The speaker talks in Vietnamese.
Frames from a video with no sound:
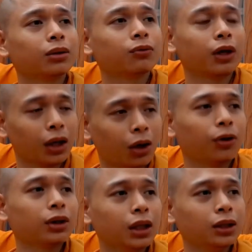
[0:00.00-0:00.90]
phải
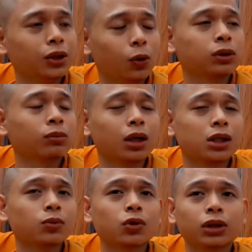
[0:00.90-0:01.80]
hỏi là ứng dụng trong đời
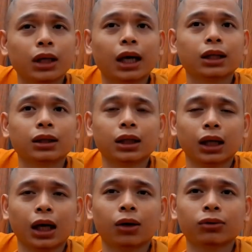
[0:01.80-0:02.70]
sống xuất gia như thế
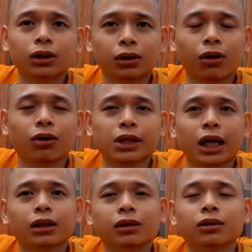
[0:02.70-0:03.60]
nào thì còn
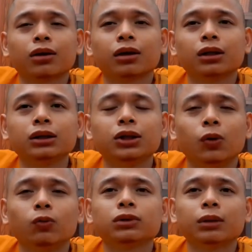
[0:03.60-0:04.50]
xài được chứ còn ứng
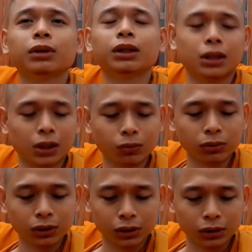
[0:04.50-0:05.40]
dụng để mà đời
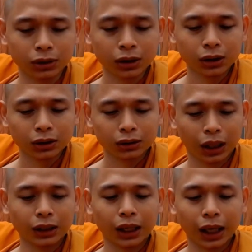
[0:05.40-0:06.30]
sống
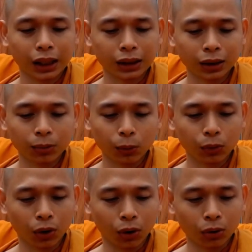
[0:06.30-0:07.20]
tại gia để tiếp tục
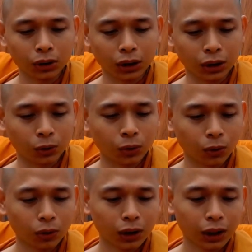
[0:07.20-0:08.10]
khổ thì chịu
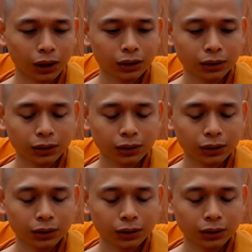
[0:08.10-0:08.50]
thua ha